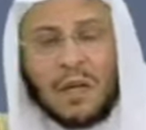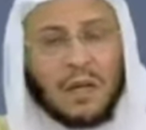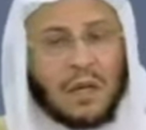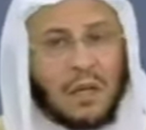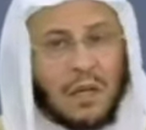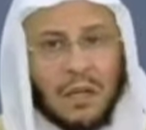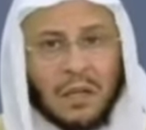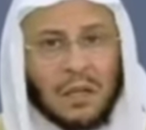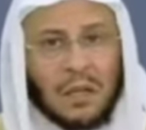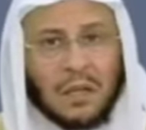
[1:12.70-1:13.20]

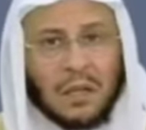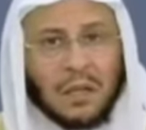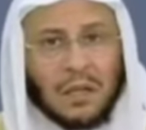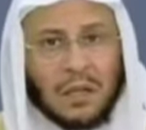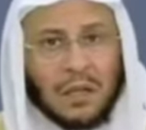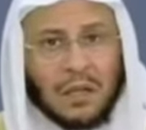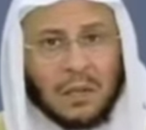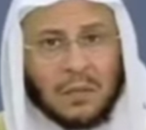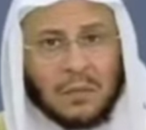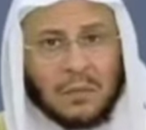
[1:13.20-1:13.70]

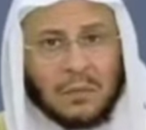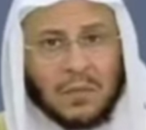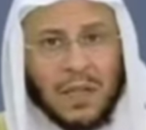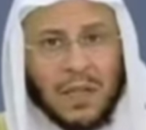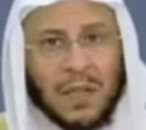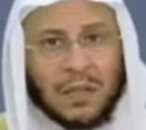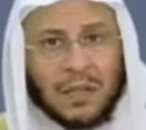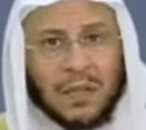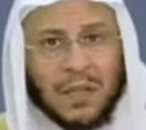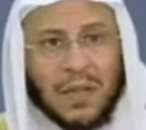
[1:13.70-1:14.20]
آه،
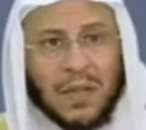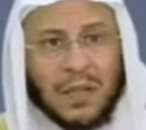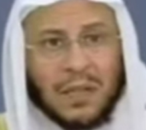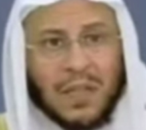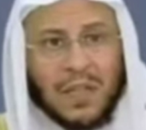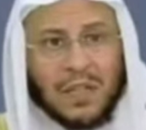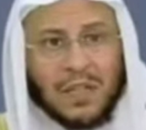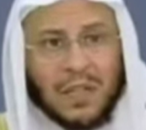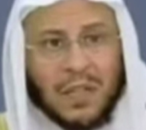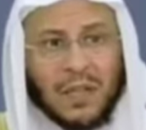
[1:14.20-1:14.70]
من أنها
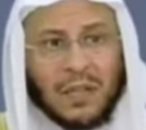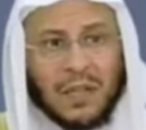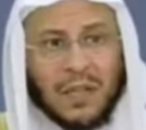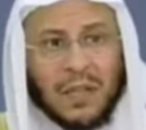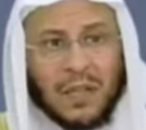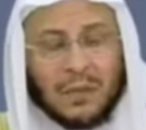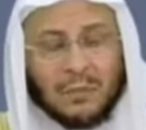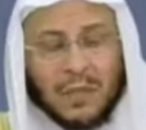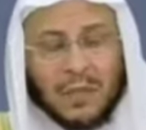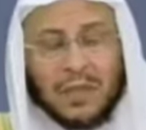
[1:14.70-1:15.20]
ليس
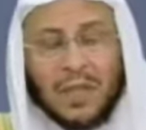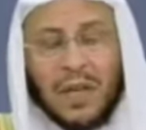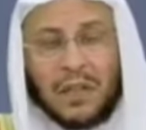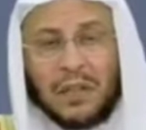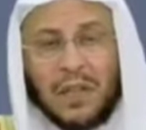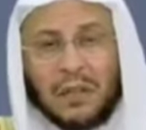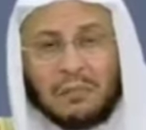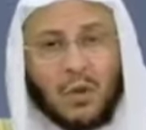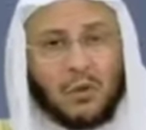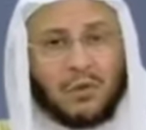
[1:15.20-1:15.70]
من
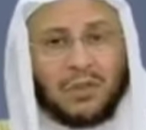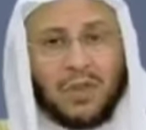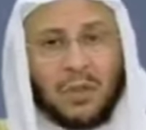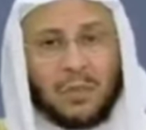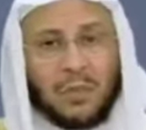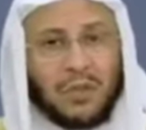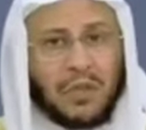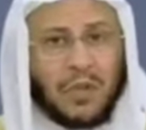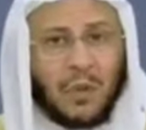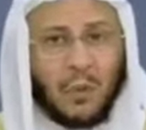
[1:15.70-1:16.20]
أن الموت
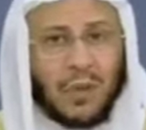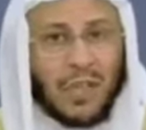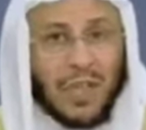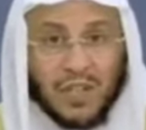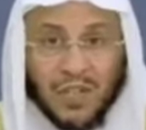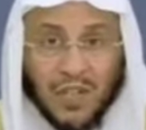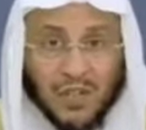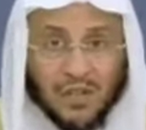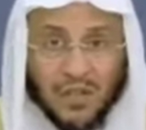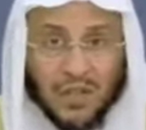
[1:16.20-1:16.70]
طبيعي
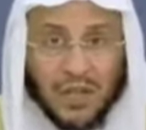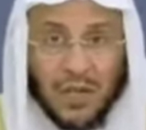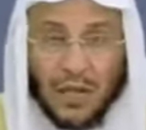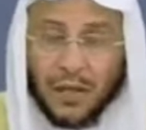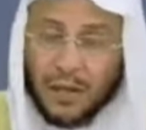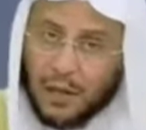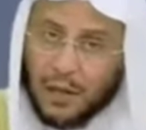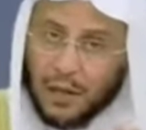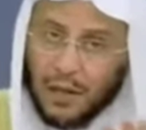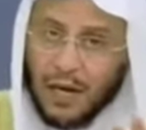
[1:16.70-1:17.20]
وليس
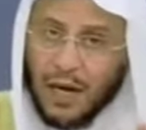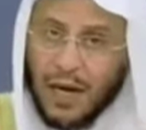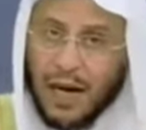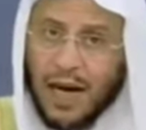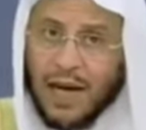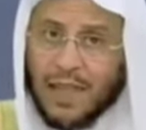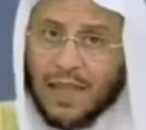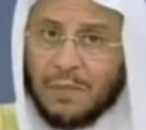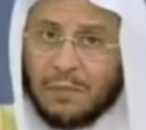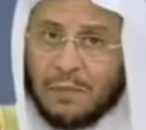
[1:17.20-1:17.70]
جنائي
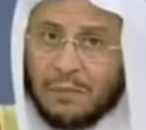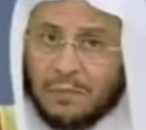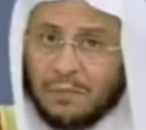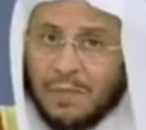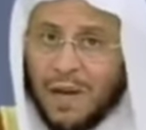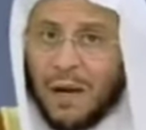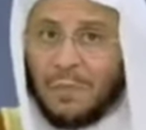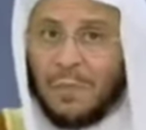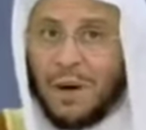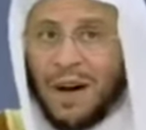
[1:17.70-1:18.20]
هذا
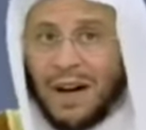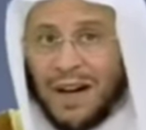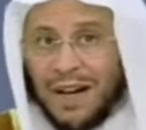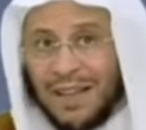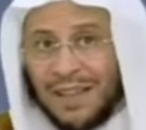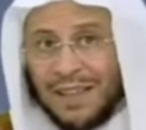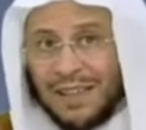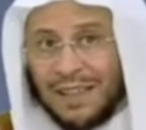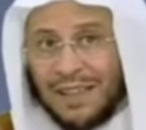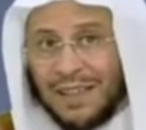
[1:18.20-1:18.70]
باب
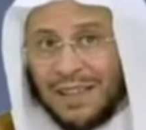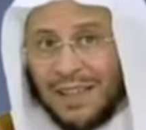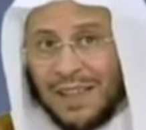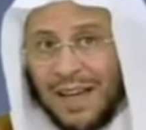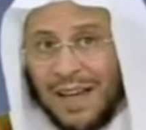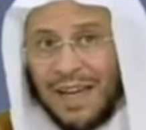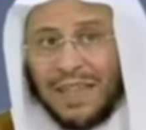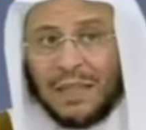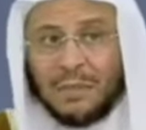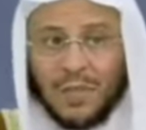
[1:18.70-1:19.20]
آخر
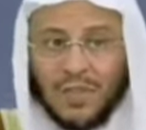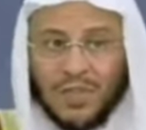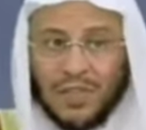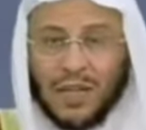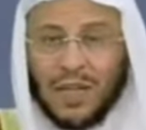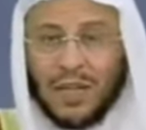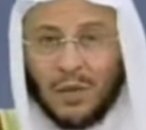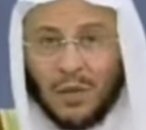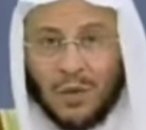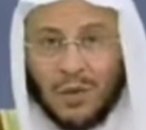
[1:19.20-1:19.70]
هذه
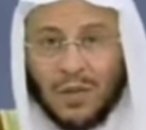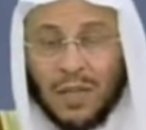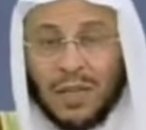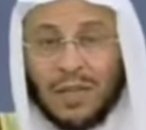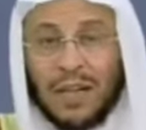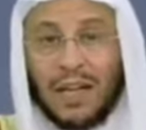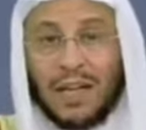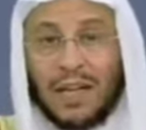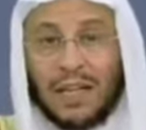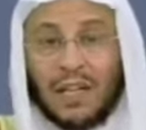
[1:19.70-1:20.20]
مصلحة أخرى
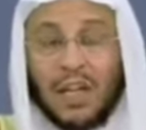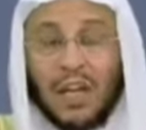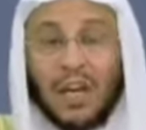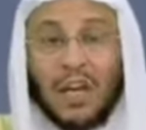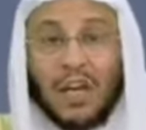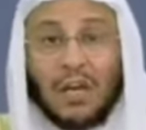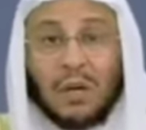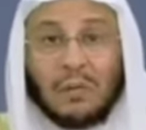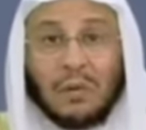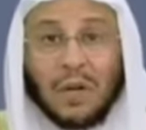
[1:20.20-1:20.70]
لكن
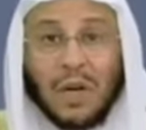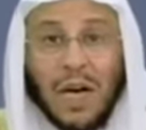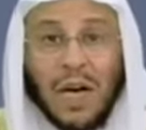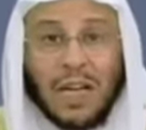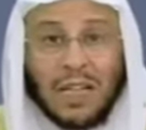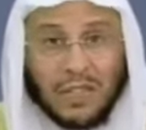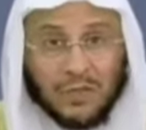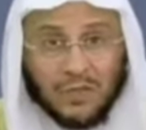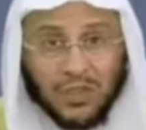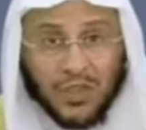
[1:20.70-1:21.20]

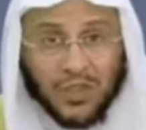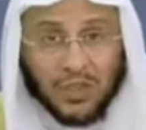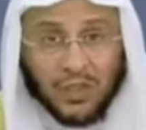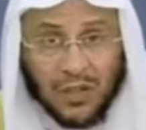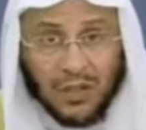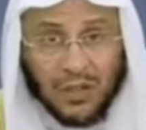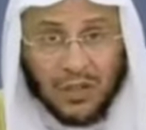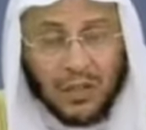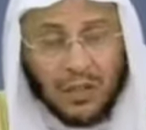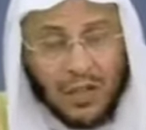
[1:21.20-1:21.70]
هل في
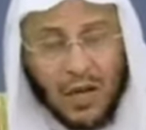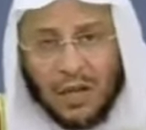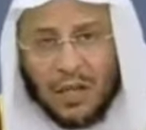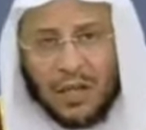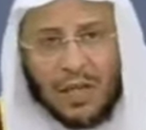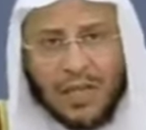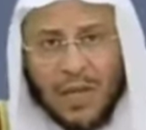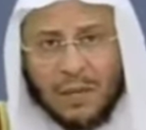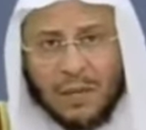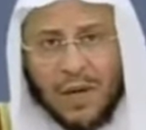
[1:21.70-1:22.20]
الشرع لا
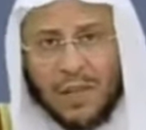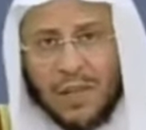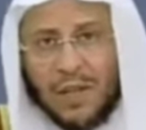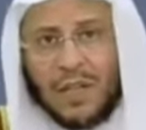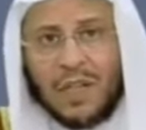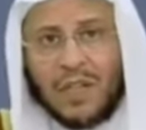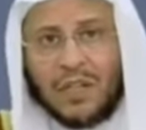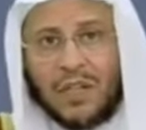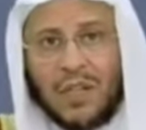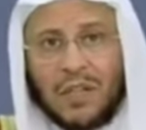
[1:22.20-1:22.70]
الكلام هذا
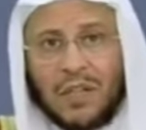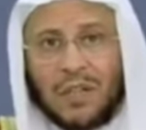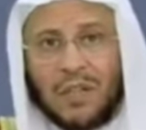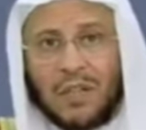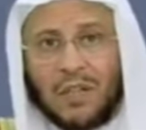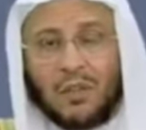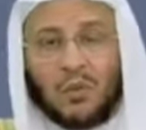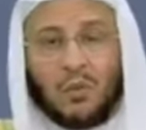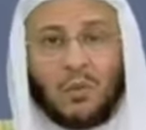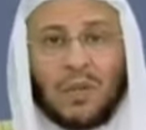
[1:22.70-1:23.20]
غير
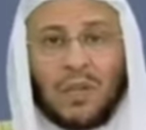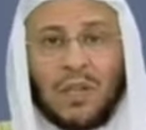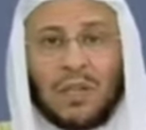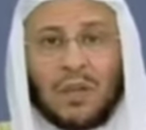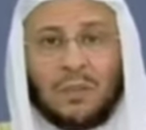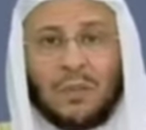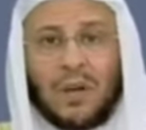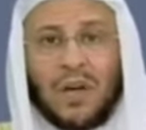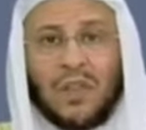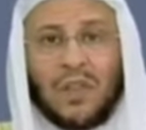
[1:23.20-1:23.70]
صحيح أنه والله
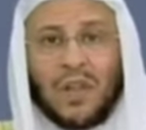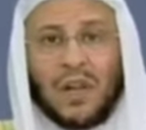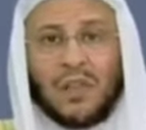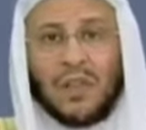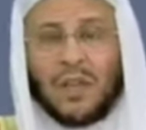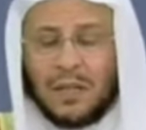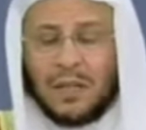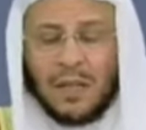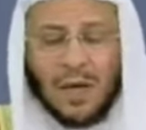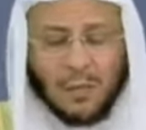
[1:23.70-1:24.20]
يبقى
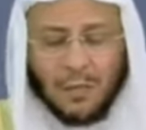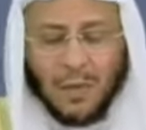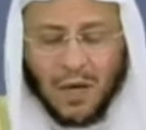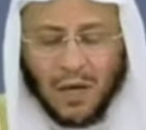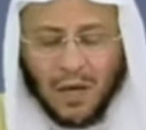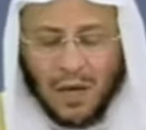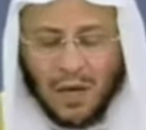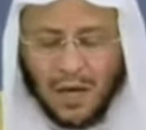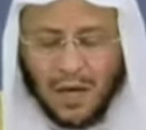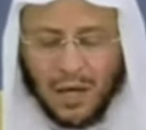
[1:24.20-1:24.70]
ثلاث أيام
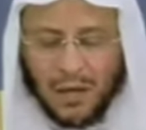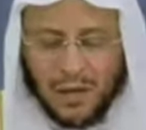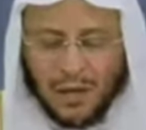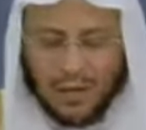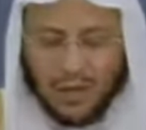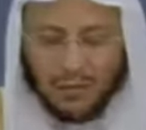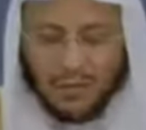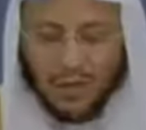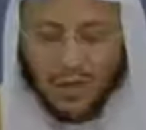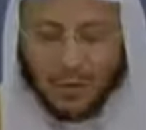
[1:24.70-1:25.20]

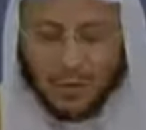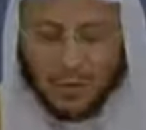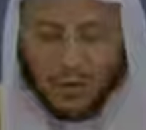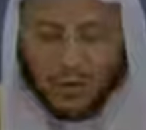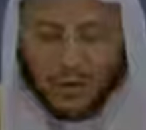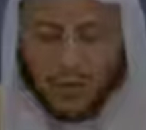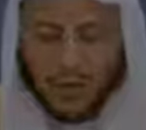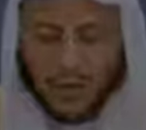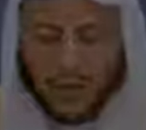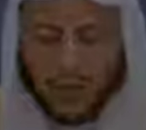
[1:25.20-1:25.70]
هذا لم يثبت